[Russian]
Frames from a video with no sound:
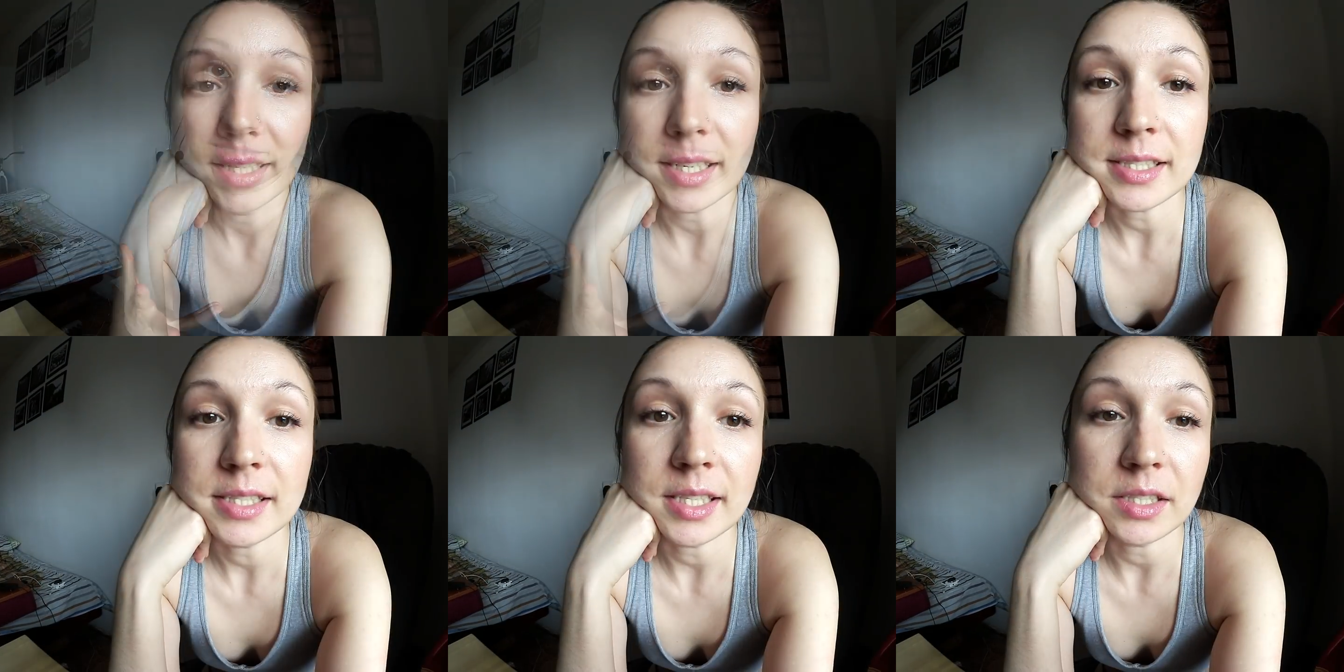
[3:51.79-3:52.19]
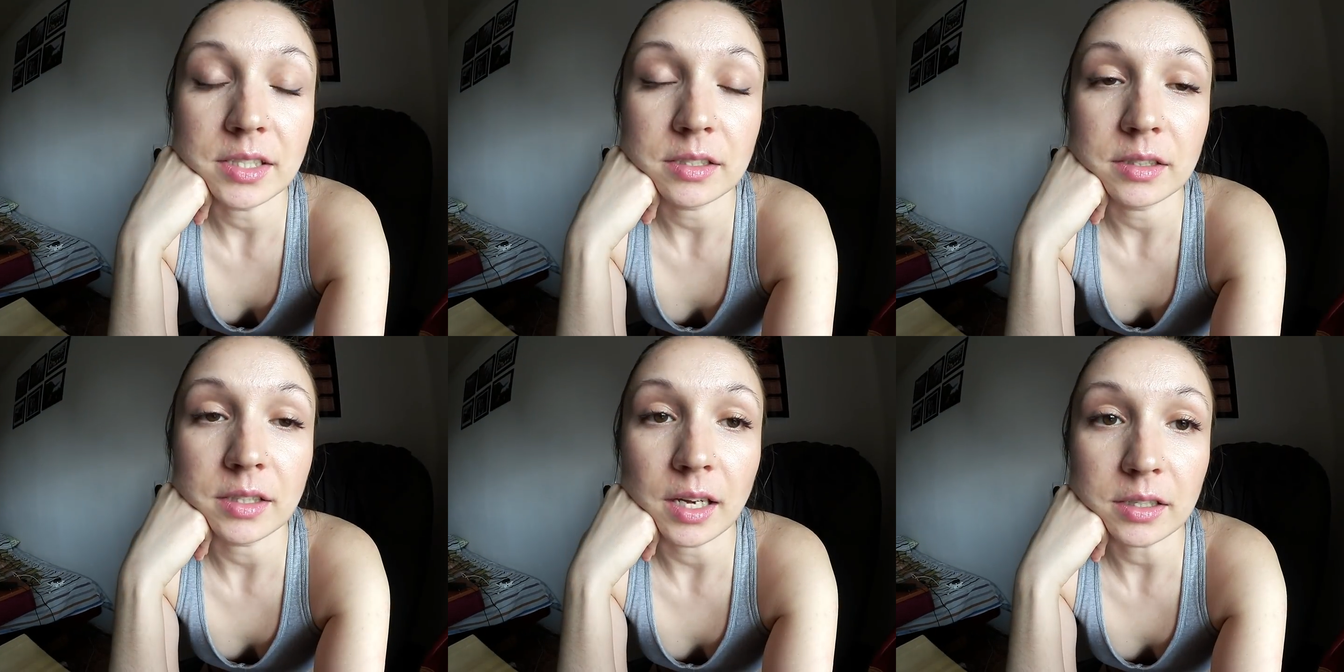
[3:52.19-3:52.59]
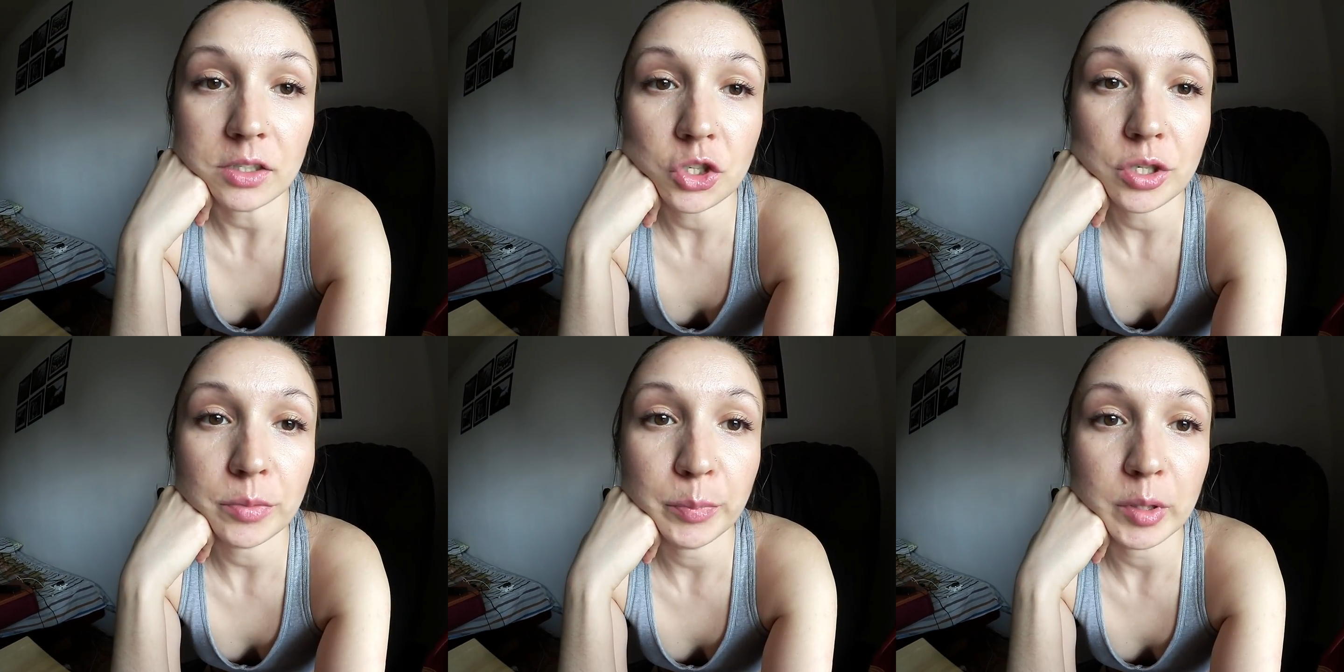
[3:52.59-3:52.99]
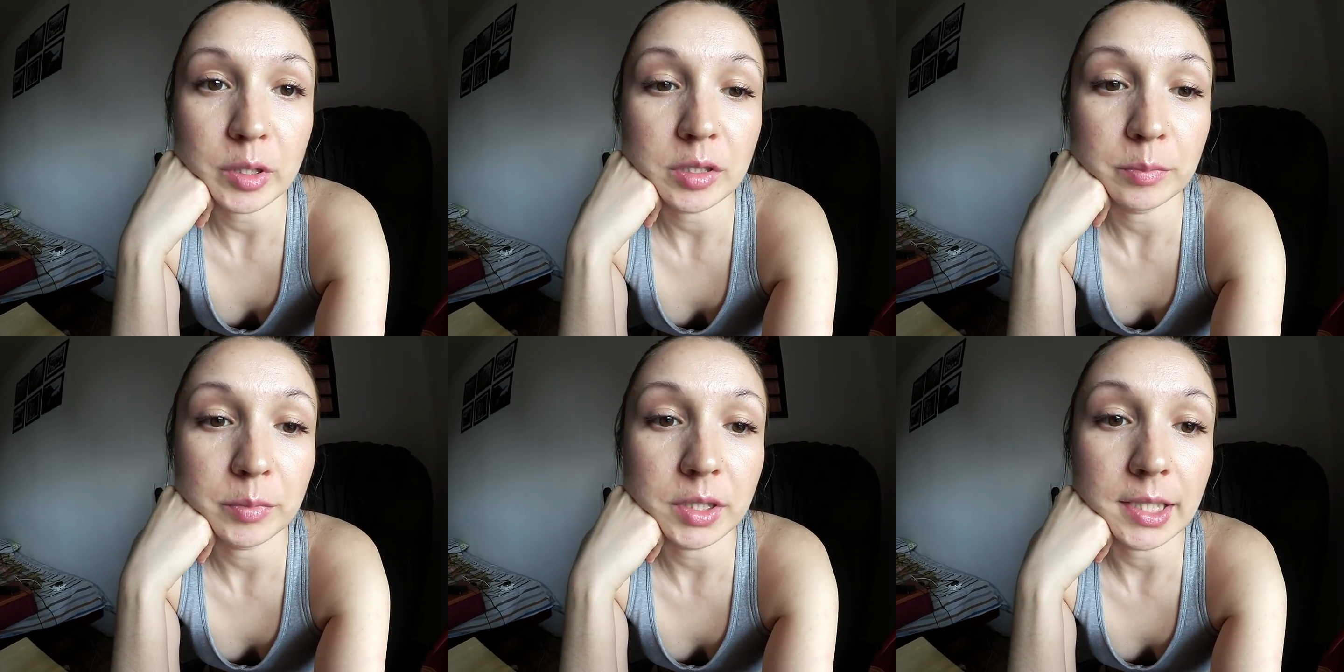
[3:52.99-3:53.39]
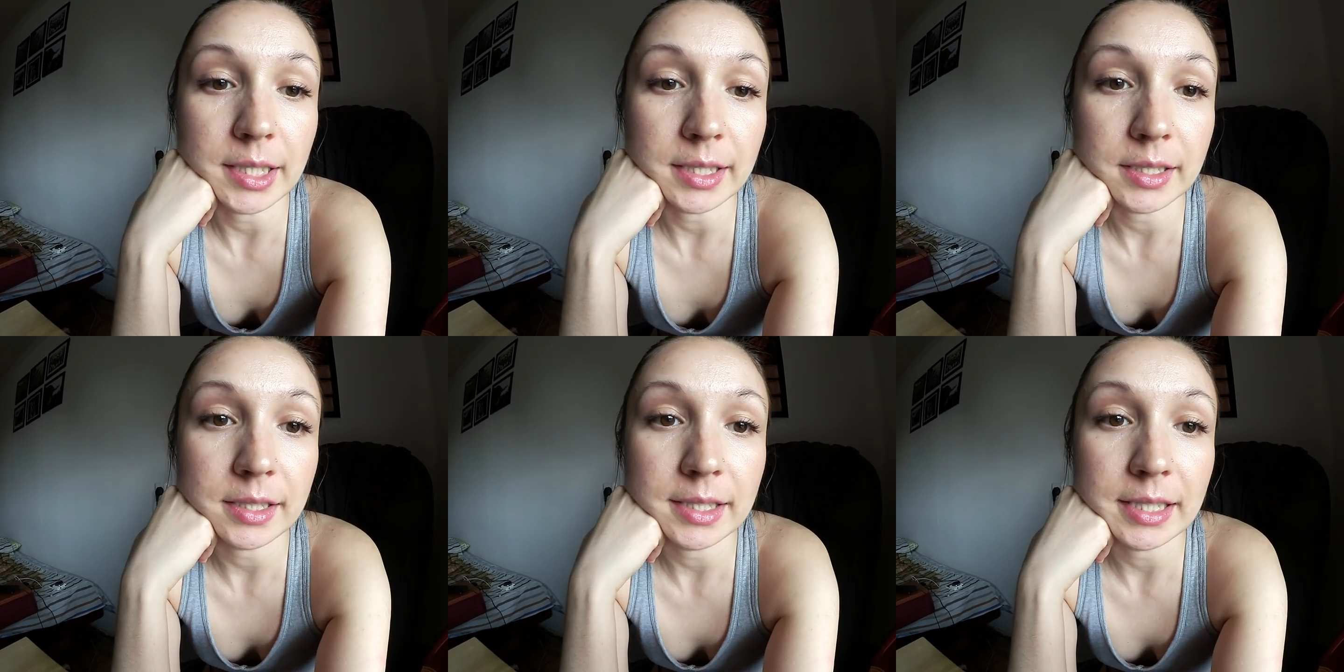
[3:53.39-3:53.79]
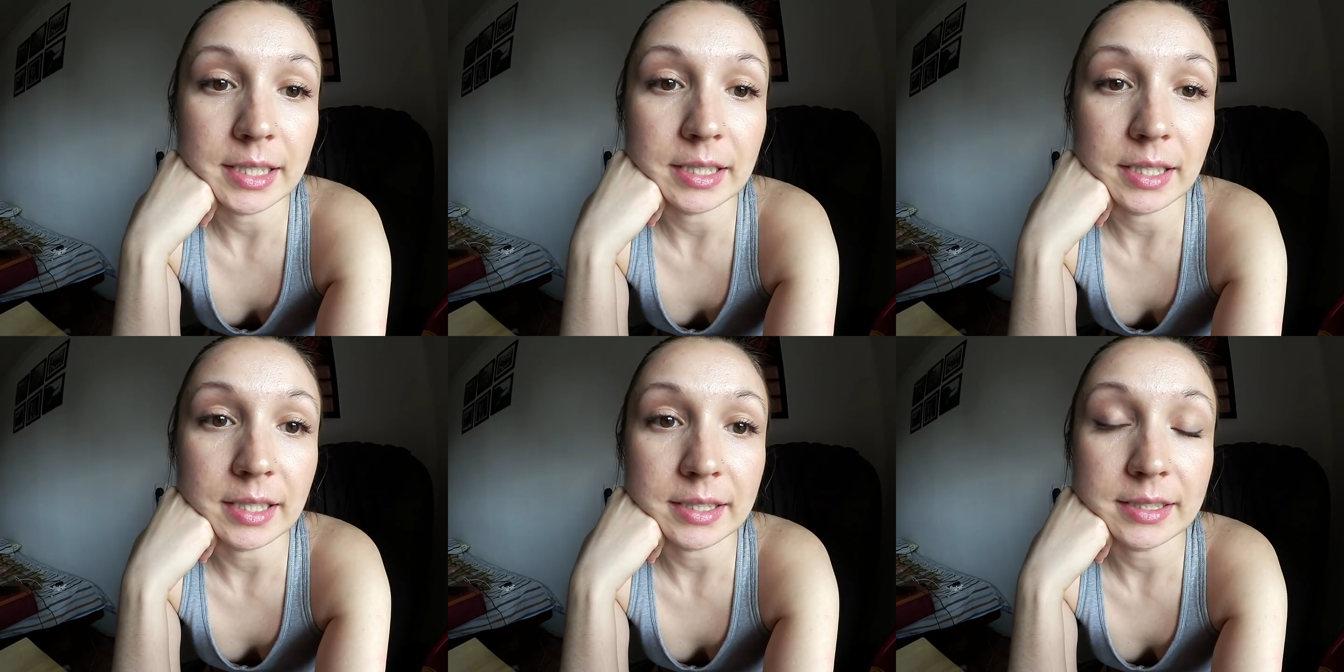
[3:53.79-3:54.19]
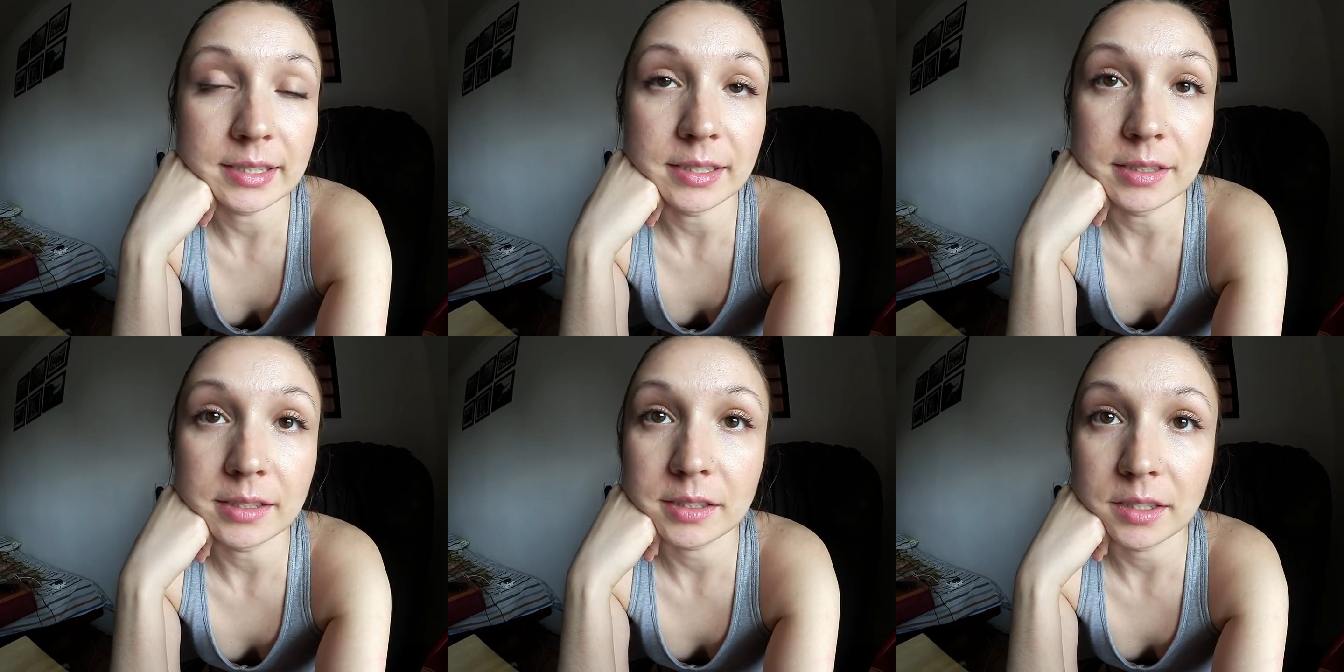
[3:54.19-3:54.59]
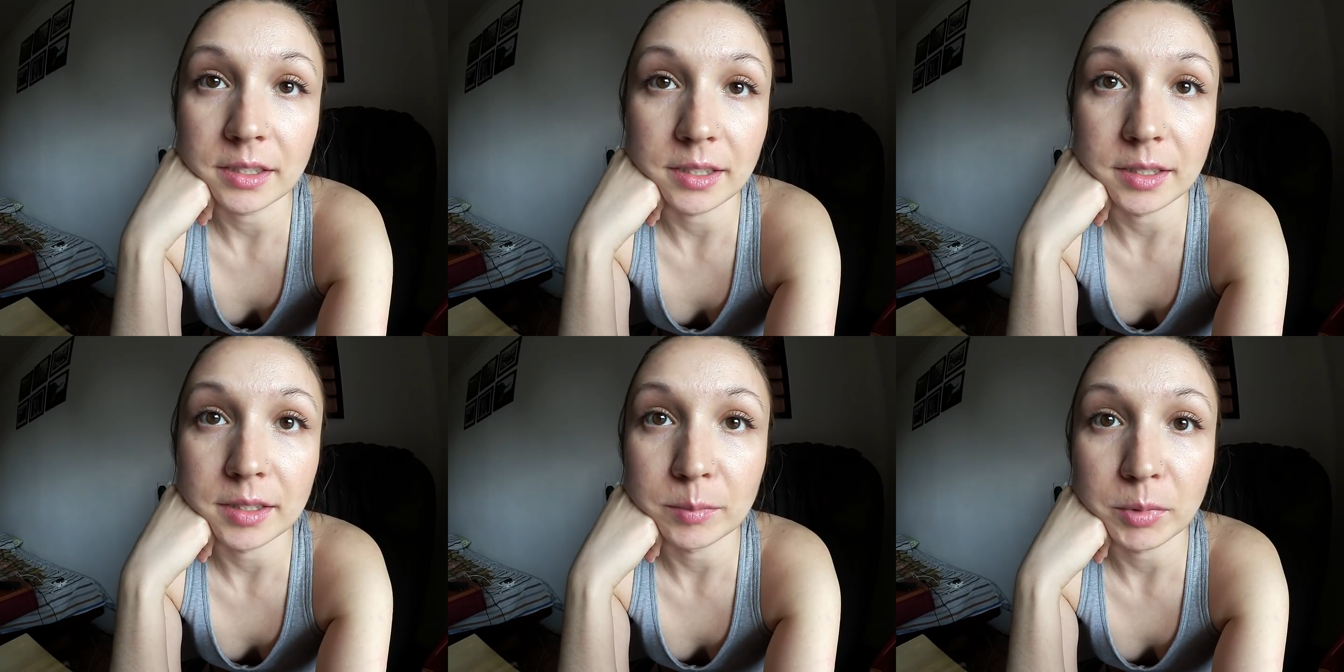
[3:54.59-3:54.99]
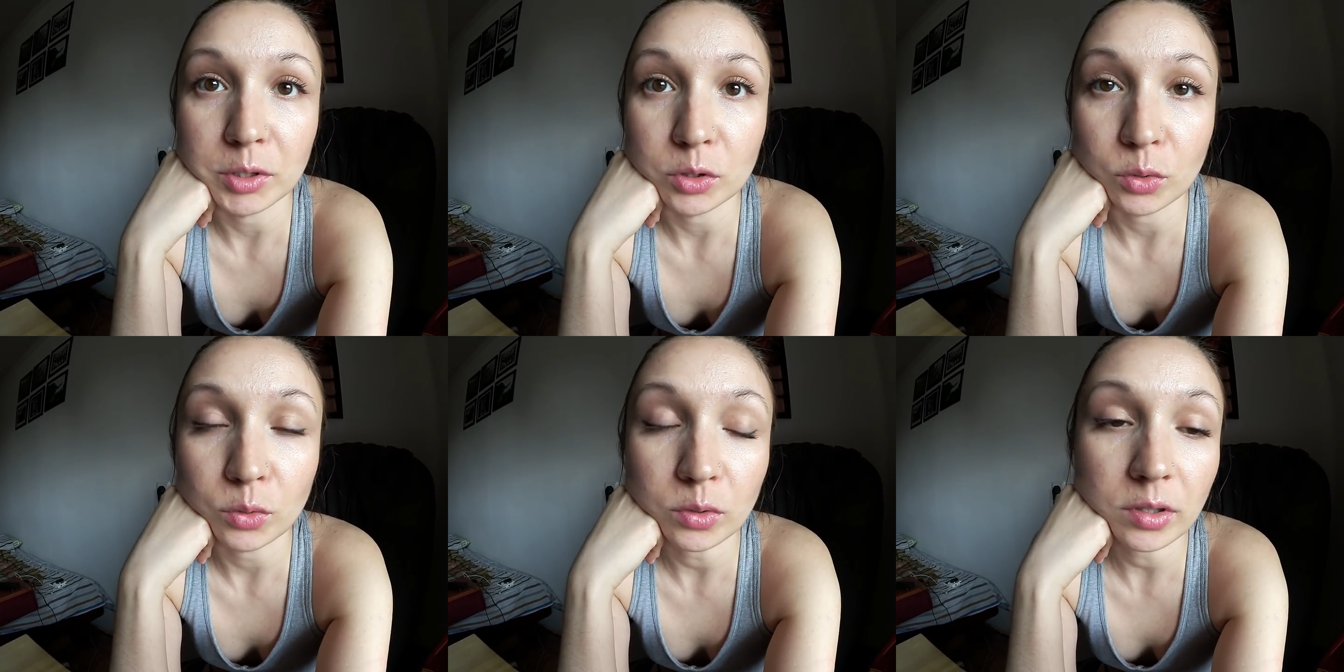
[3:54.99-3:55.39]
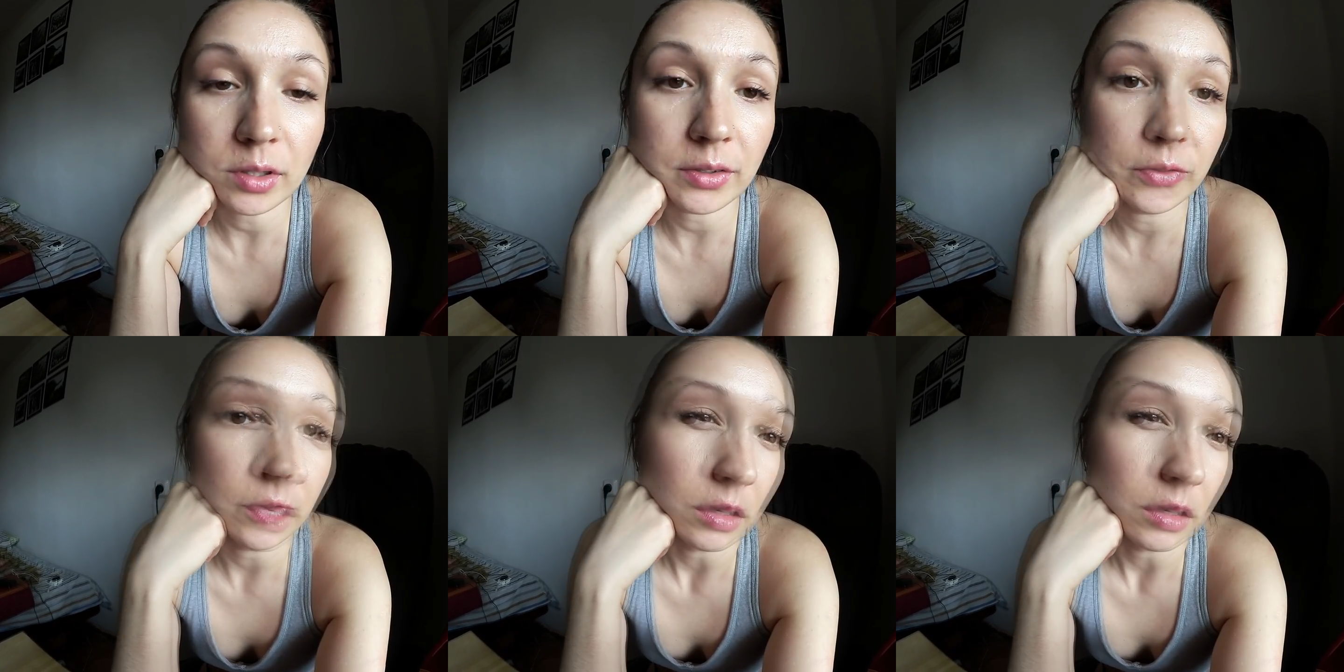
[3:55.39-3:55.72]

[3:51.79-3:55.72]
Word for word: Я, кстати, также просмотрела российский кинематограф.